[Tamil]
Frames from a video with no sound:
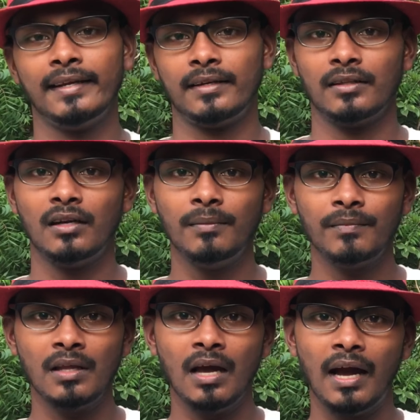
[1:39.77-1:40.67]
கேட்டிருந்தேன்னா
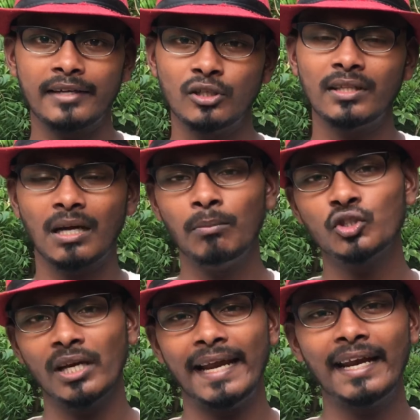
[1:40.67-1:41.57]
ஆக்சுவலாக இந்த
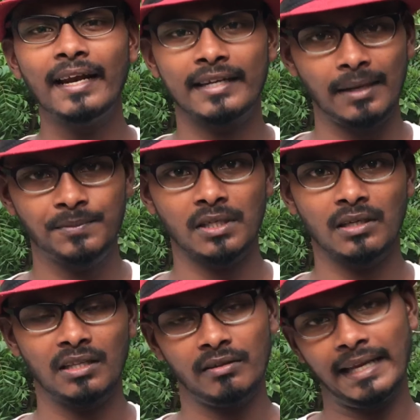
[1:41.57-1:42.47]
கம்பூச்சாவில் என்னென்ன டைப்ஸ்
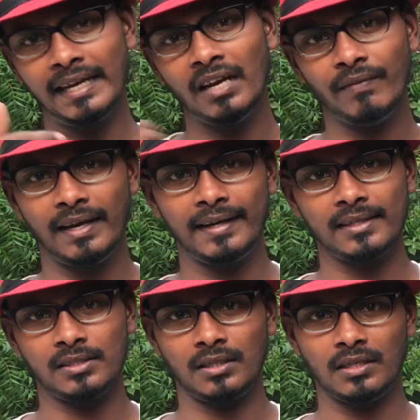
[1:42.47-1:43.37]
இருக்குது அதாவது என்னென்ன
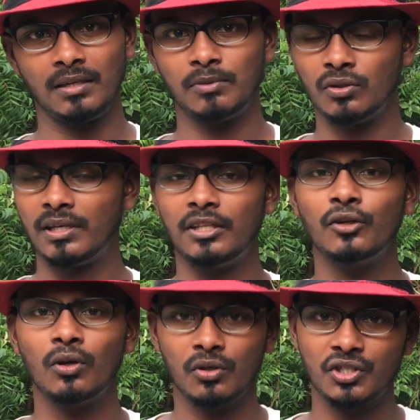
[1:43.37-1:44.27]
வெரைட்டிஸ் இருக்குது அப்படின்னு சொல்லிட்டு அது
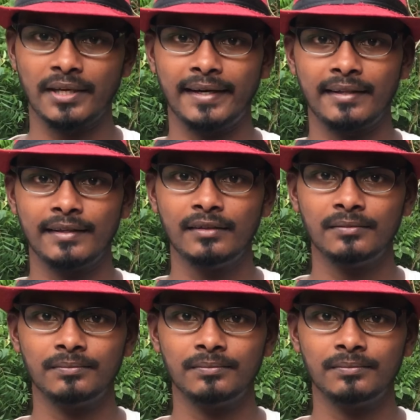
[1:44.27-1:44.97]
இன்னொரு கொஸ்டினை கேட்டிருந்தேன்